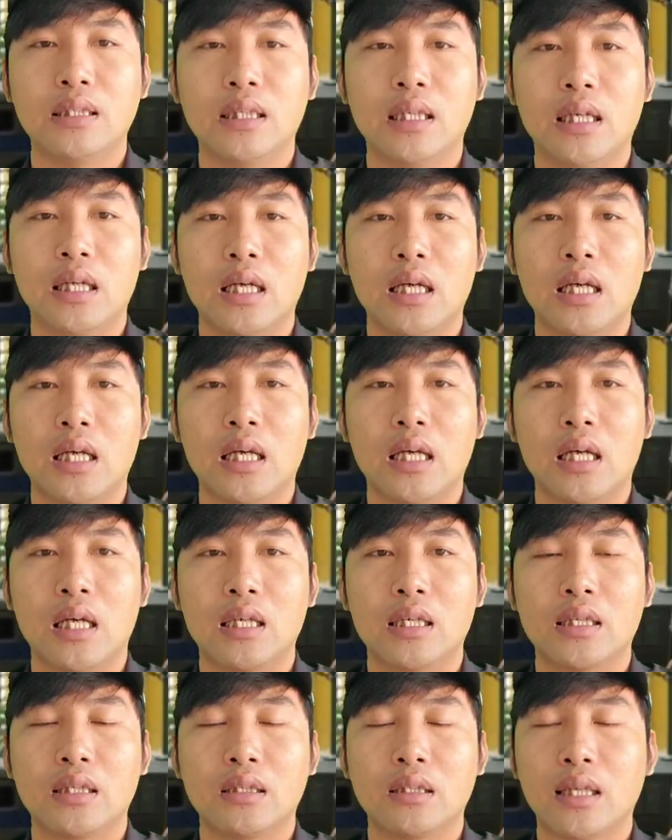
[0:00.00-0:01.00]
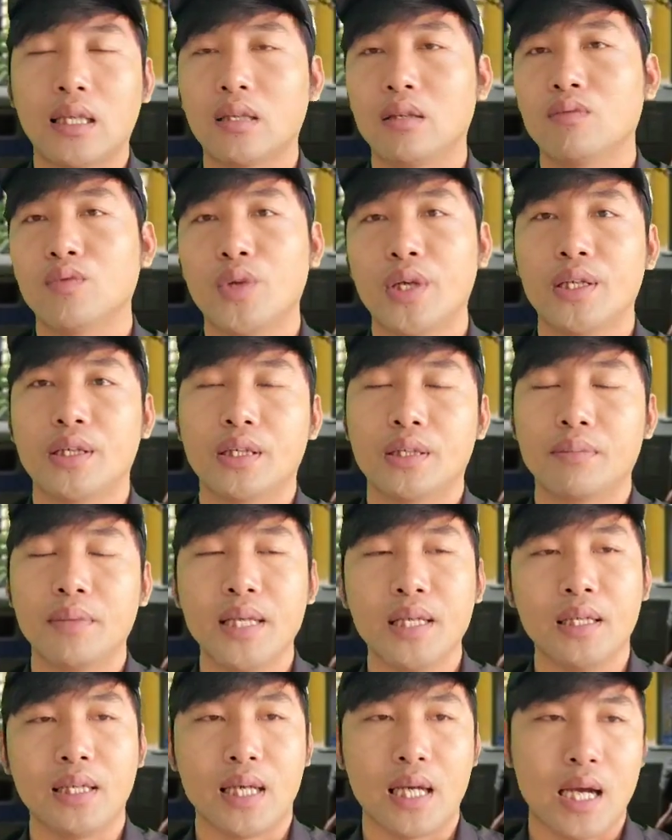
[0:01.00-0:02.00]
à, theo thanh nguyên được
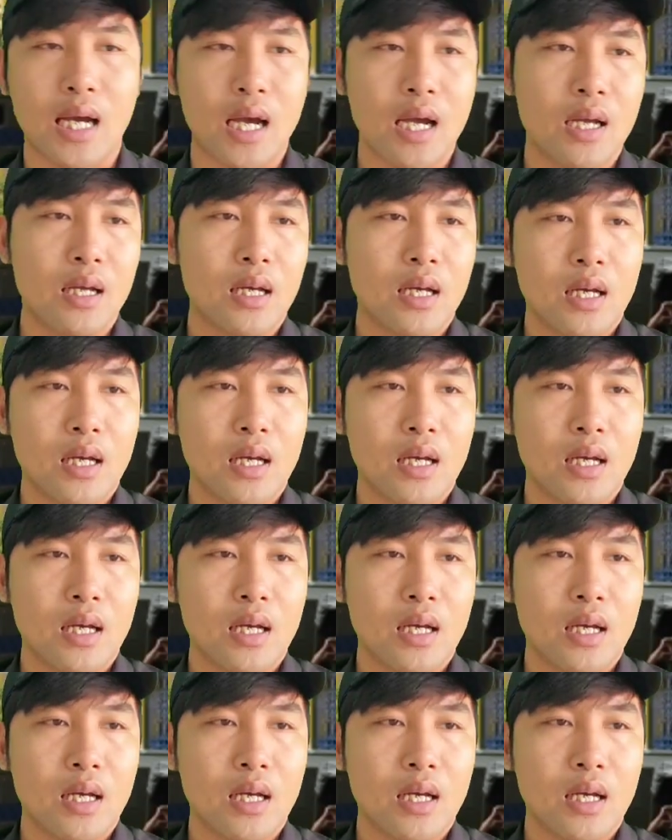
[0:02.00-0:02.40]
biết là